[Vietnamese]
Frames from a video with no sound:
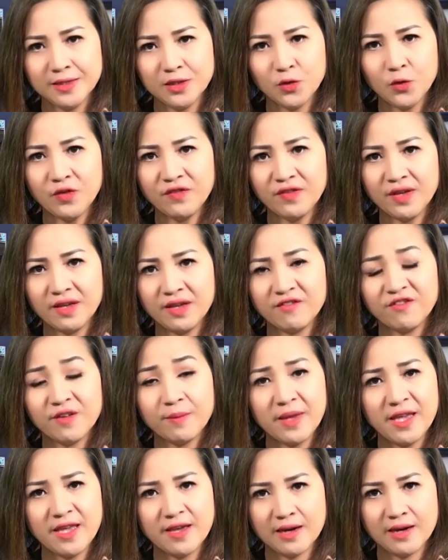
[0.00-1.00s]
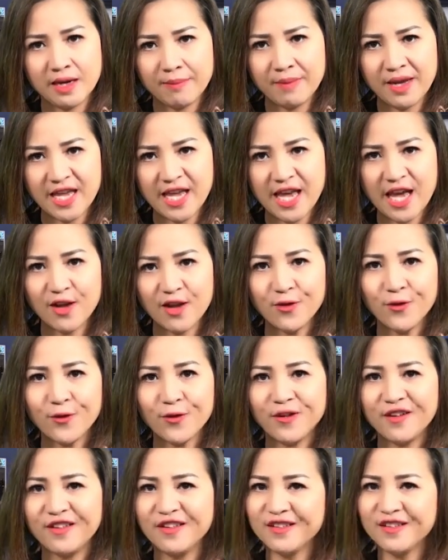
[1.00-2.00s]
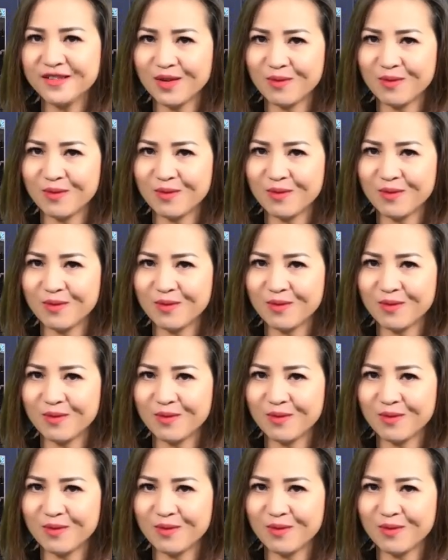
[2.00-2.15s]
Thưa quý vị, và bây giờ là bài giảng của Đức